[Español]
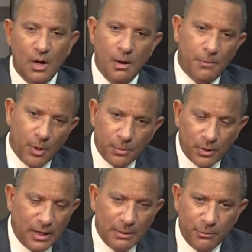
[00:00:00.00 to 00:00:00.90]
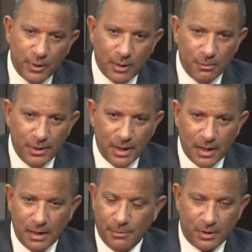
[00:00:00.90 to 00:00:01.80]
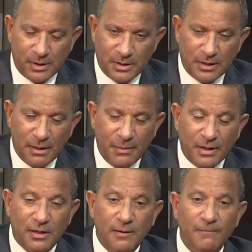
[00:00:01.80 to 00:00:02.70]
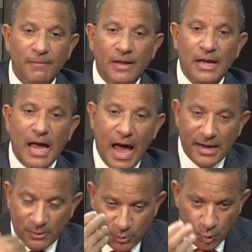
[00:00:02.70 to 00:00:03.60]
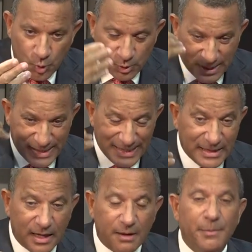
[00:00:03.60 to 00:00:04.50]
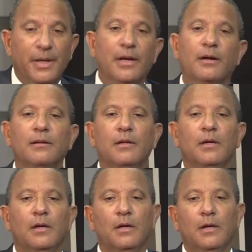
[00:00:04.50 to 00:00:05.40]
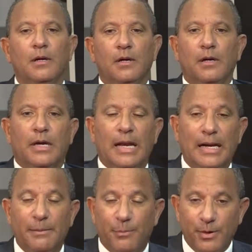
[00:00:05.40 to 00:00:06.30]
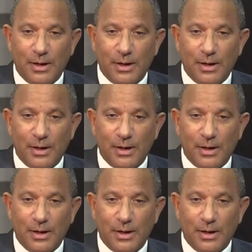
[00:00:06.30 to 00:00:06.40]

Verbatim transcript: propios de la República Dominicana, porque ciertamente hay estudios que determinan que la República